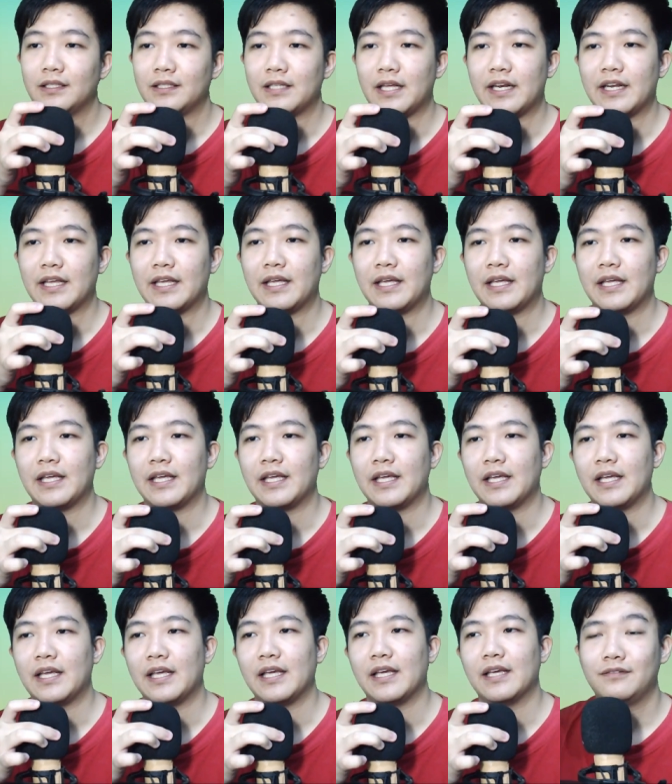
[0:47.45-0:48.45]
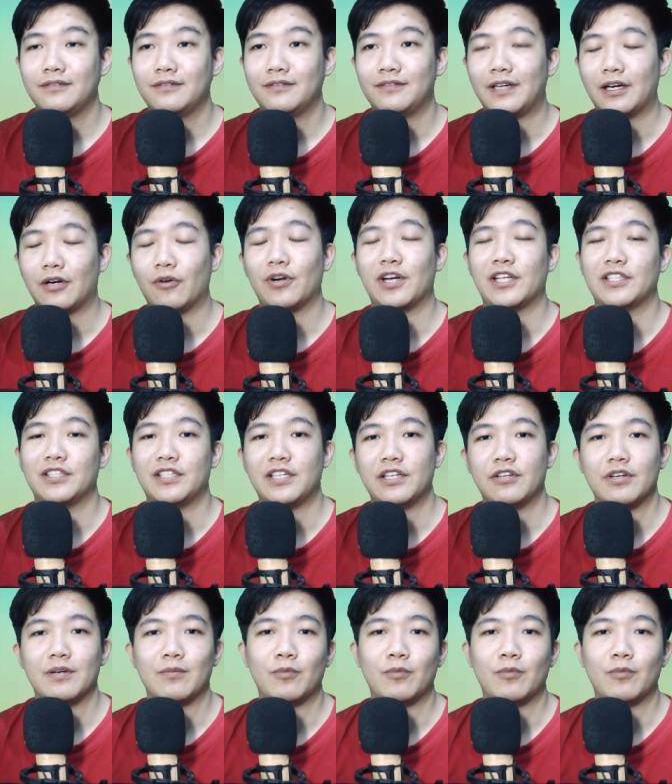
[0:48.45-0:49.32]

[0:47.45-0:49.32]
dari Dragon Age sendiri